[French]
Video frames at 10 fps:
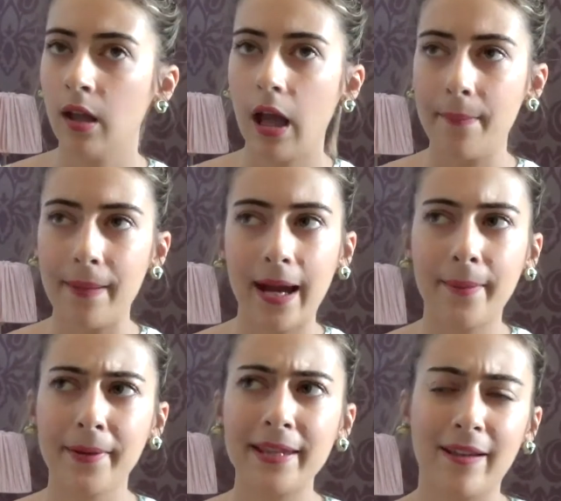
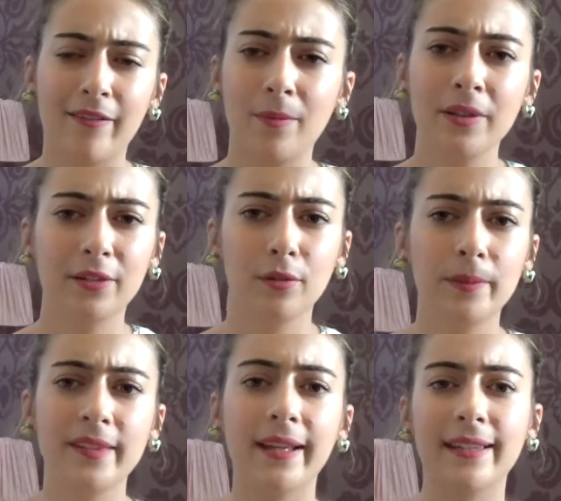Apparemment, il y a vraiment des trucs
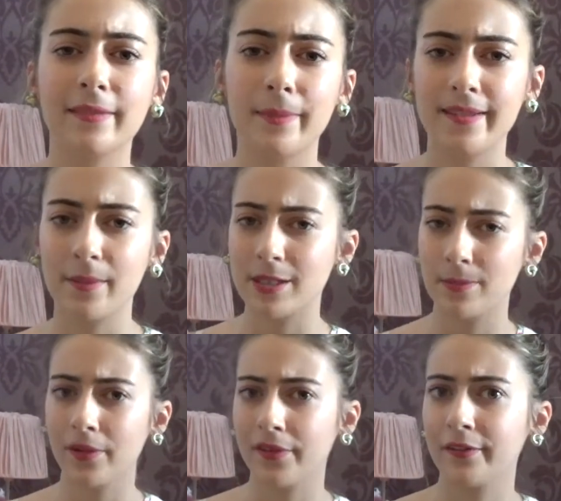bizarres qui se passent un petit
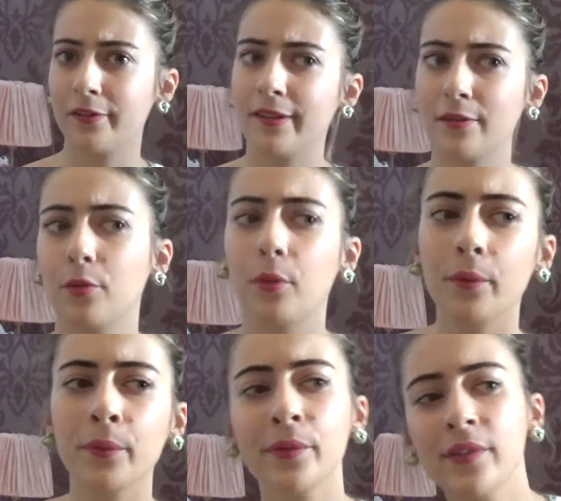peu dans cette saison
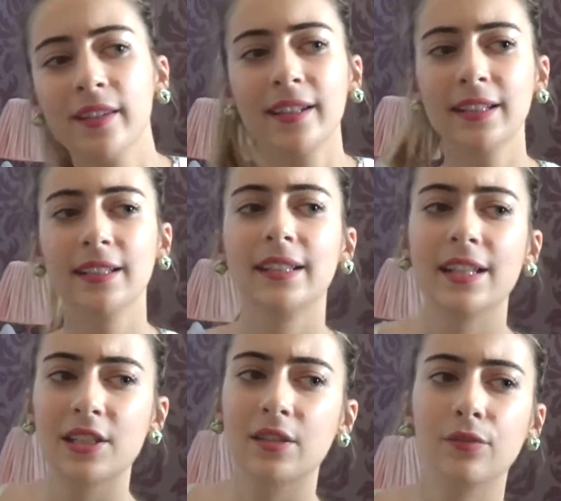11.
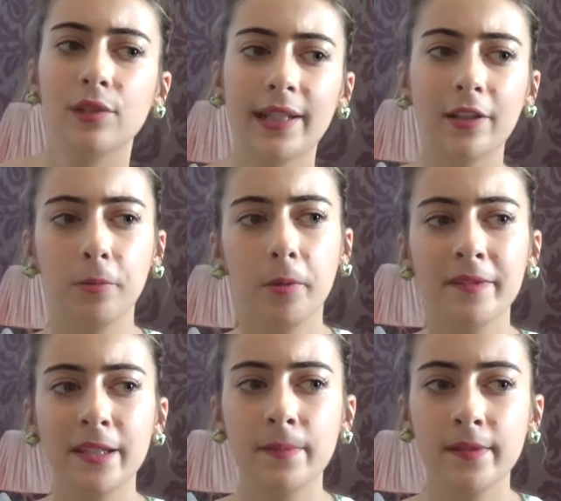J'ai vu les quelques
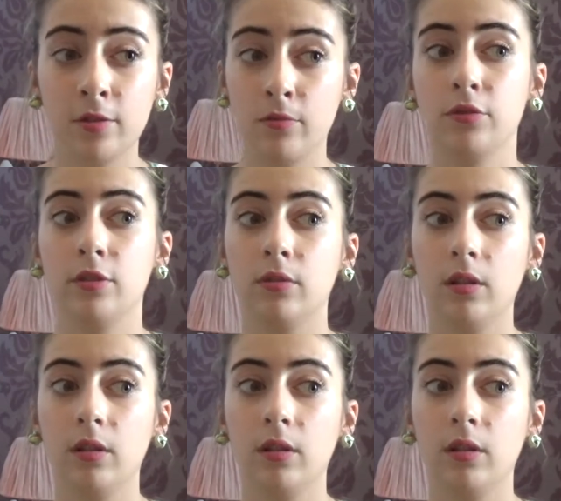premiers épisodes, je me suis dit wow,